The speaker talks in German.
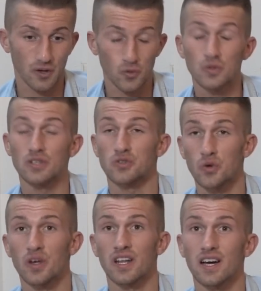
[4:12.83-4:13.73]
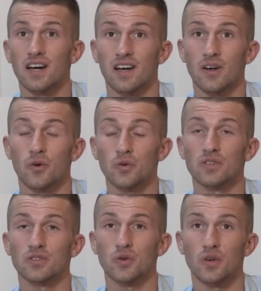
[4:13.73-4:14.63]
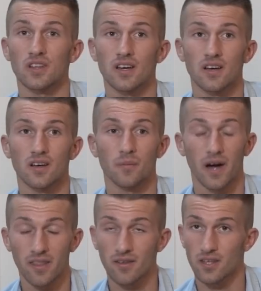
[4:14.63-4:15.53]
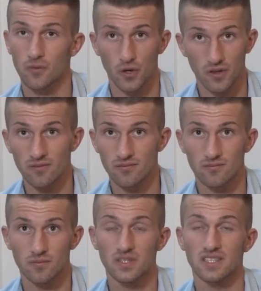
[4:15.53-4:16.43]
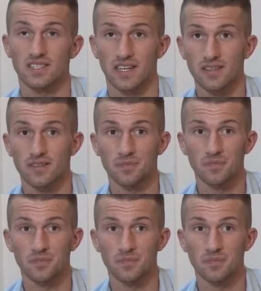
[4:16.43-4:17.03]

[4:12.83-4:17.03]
gut, erzogener, gut erzogener Mann geworden mit der Zeit.